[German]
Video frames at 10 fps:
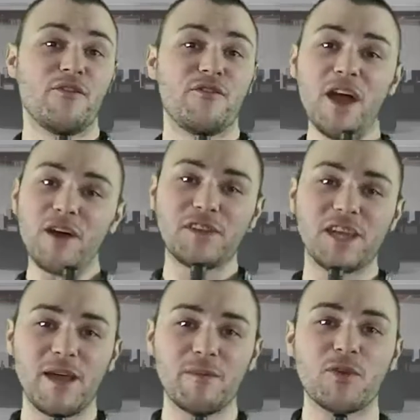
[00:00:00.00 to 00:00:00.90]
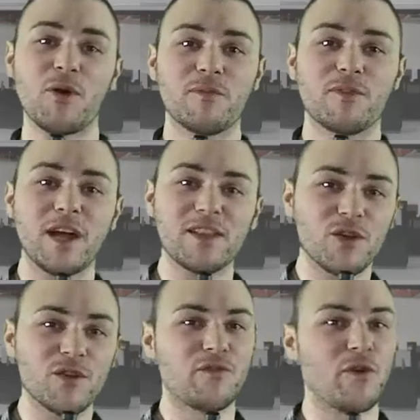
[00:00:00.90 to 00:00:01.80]
Wer auf die Gamescom
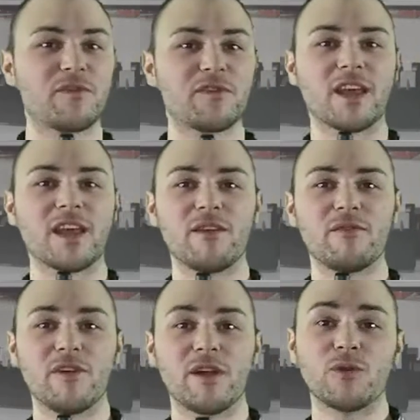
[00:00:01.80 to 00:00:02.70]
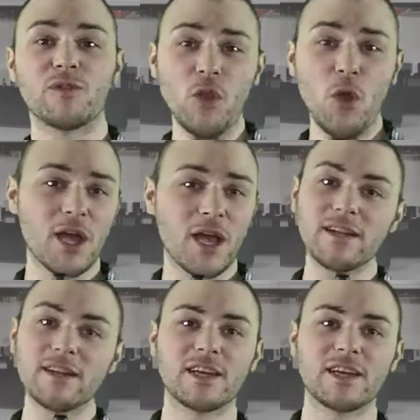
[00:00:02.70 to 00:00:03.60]
2015 gehen will und sich noch
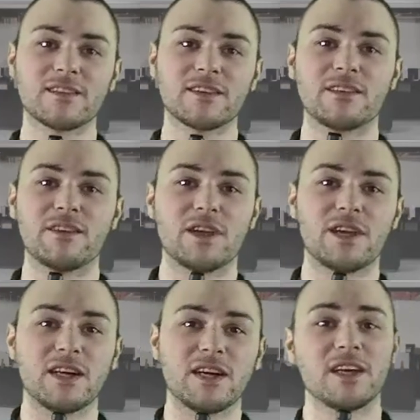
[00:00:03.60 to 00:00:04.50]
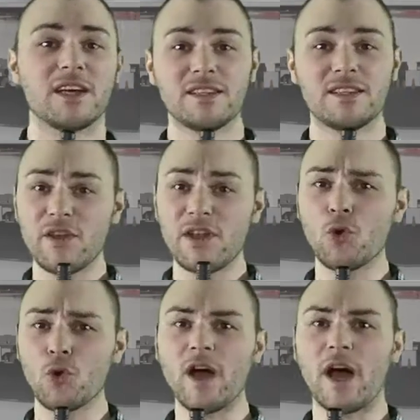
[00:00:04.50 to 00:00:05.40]
keine Tickets reserviert hat, der wird in
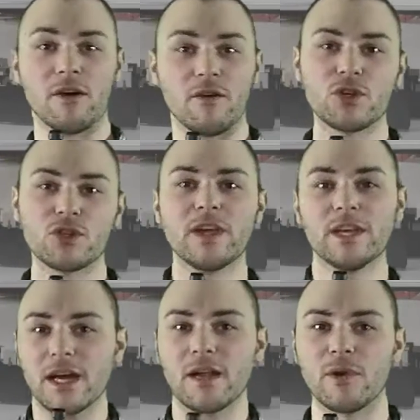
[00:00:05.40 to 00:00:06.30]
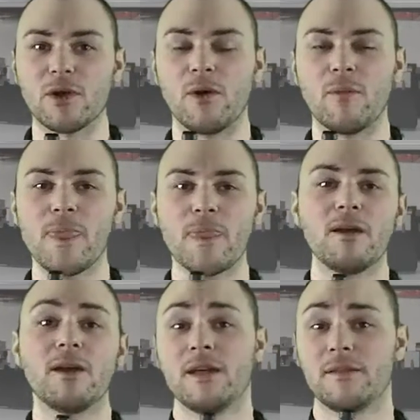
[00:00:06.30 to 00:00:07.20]
rund einer Woche Schwierigkeiten bekommen.
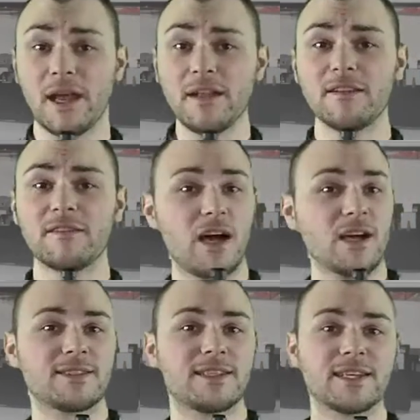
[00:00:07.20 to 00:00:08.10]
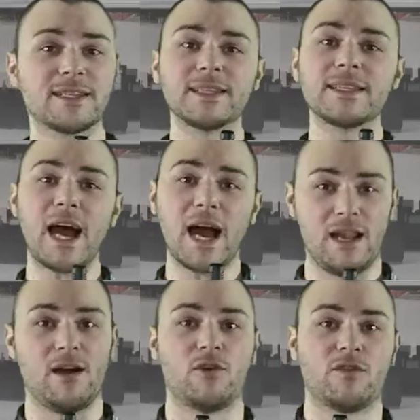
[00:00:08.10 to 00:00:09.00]
Denn die Tagestickets sind
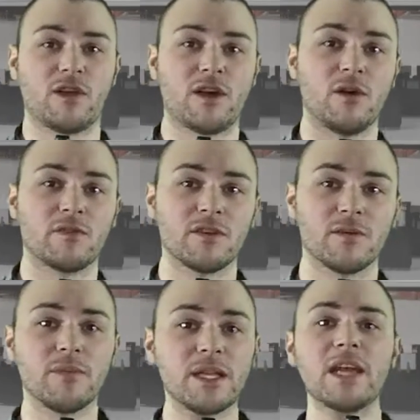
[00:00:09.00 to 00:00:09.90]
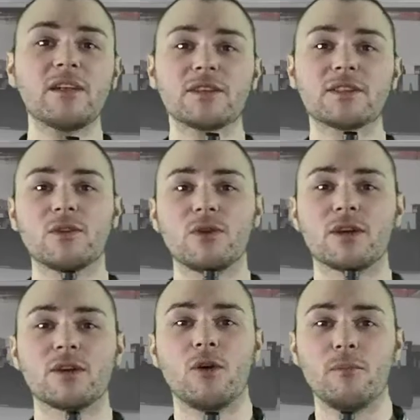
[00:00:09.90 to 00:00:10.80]
alle ausverkauft. Mit etwas
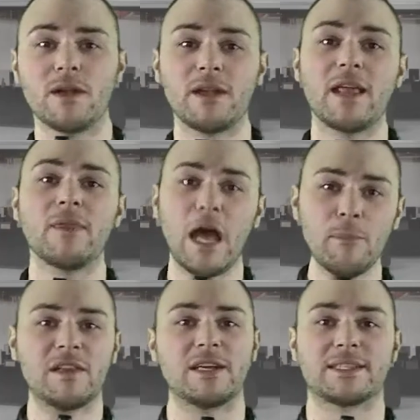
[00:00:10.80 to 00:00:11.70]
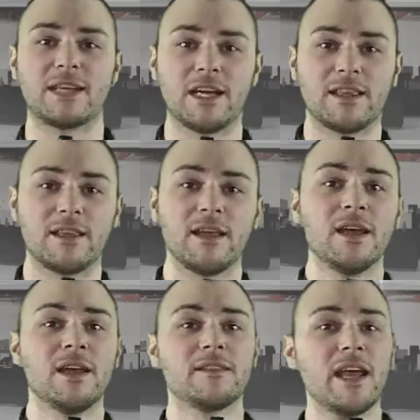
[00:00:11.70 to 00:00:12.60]
Glück kommt man an Nachmittagskarten.
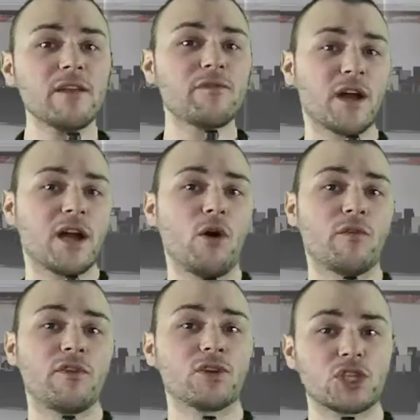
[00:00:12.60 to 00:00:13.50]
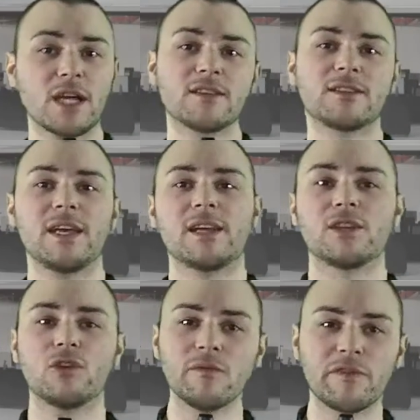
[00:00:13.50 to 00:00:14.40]
Deren Verkauf startet
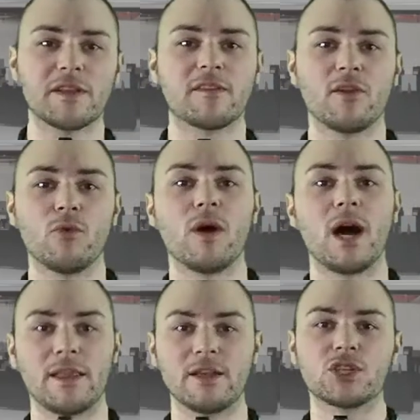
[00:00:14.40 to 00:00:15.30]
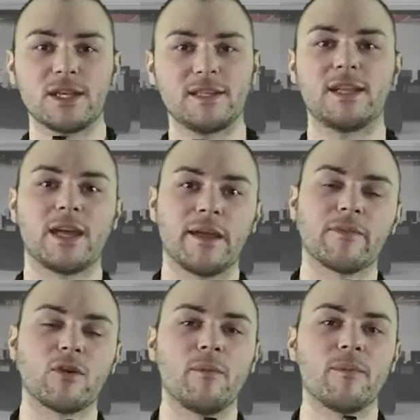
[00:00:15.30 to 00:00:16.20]
täglich um 14 Uhr an den Schaltern der
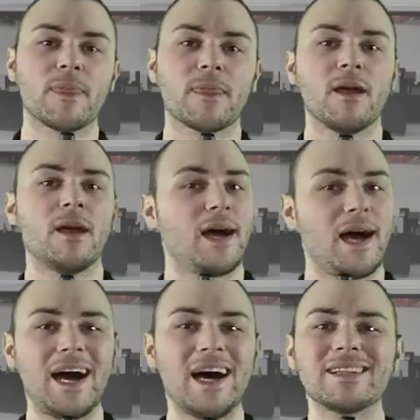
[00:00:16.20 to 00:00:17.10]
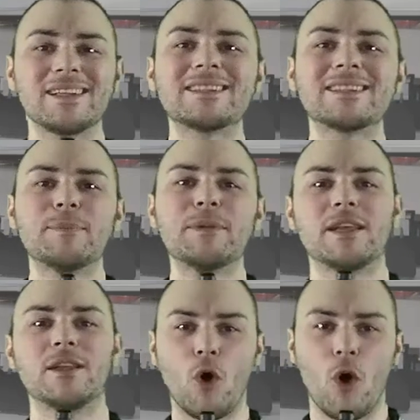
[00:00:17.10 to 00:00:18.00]
Gamescom. Allerdings ist mit
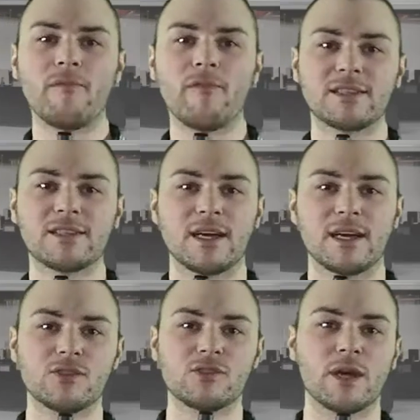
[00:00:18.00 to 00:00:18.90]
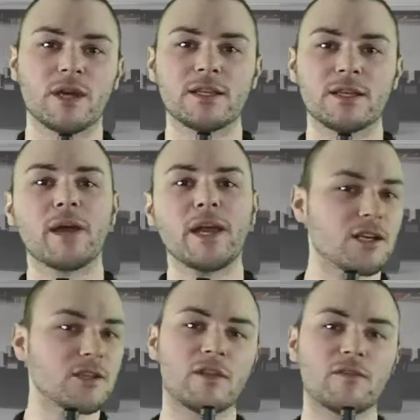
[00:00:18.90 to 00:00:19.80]
enormen Wartezeiten zu rechnen, bringt
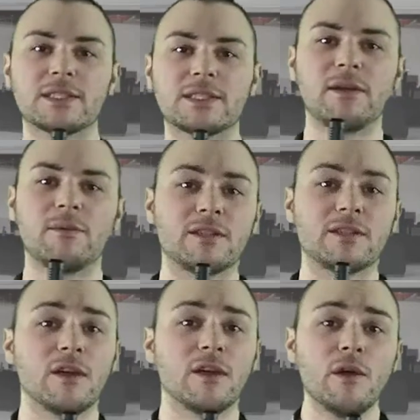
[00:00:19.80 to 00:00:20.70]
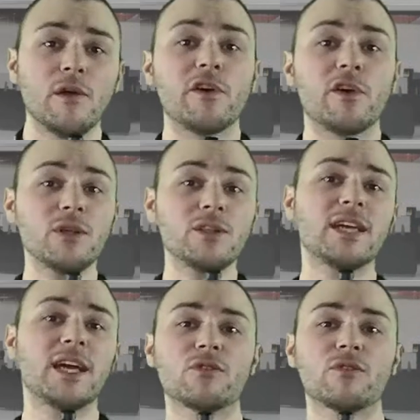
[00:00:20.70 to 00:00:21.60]
also etwas Zeit mit. Für Leute,
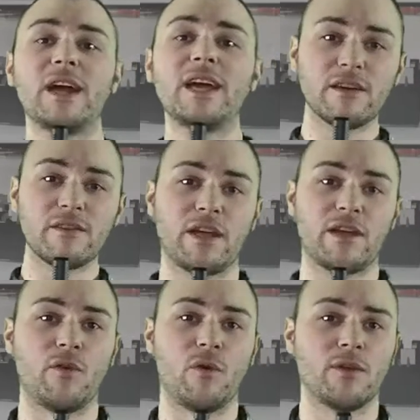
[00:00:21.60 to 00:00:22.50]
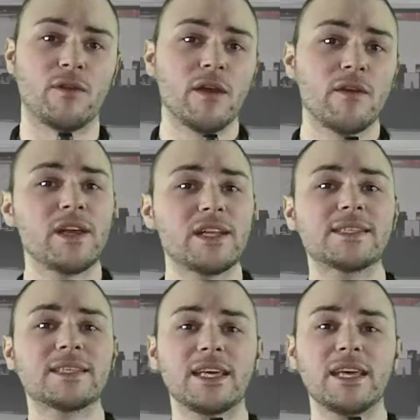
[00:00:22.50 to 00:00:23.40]
die also weiter weg wohnen, wird
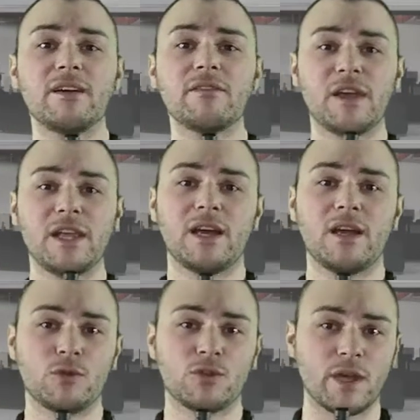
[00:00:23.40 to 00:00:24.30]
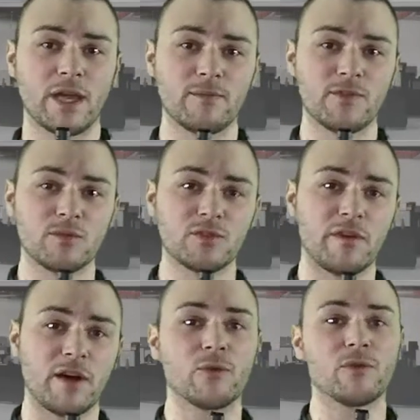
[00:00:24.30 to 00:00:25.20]
es sich eher weniger lohnen, zur Gamescom zu
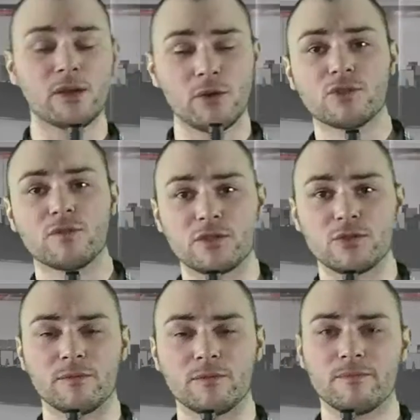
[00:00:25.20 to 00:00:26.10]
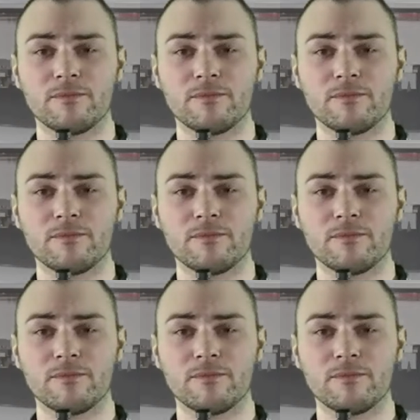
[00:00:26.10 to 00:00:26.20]
fahren und ihr Glück zu versuchen.